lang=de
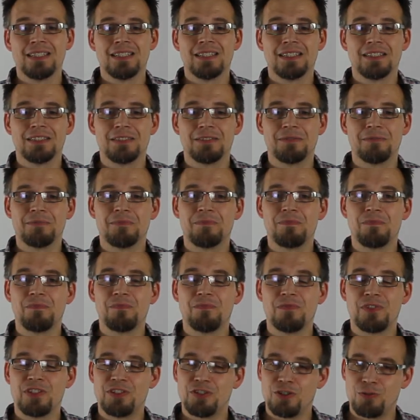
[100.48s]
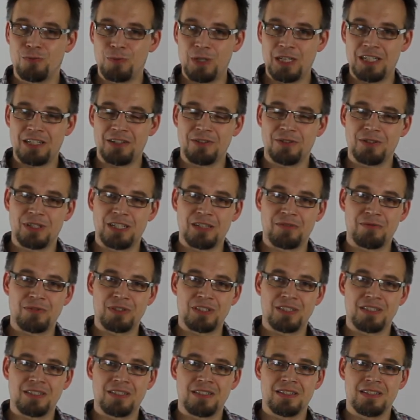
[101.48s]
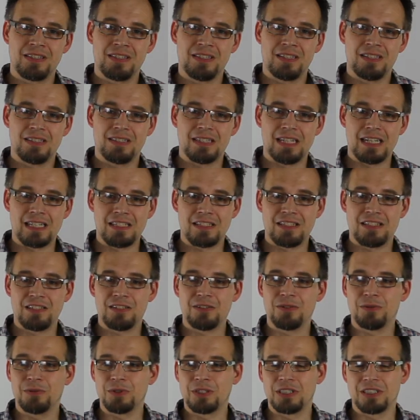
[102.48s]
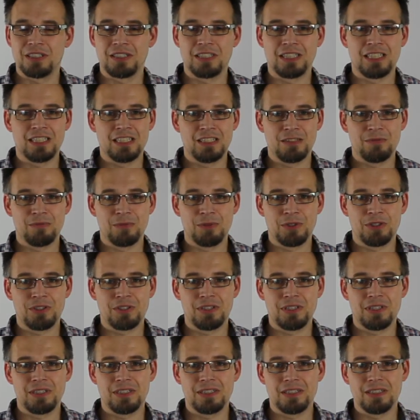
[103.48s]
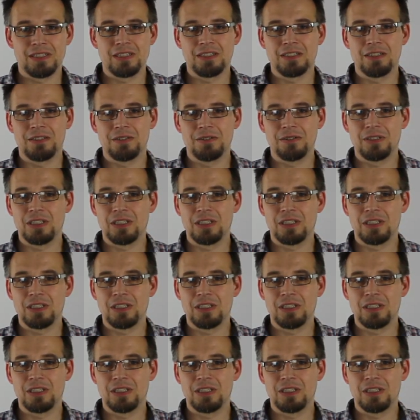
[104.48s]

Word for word: Ähm, wenn Sie später noch etwas essen oder trinken möchten, äh,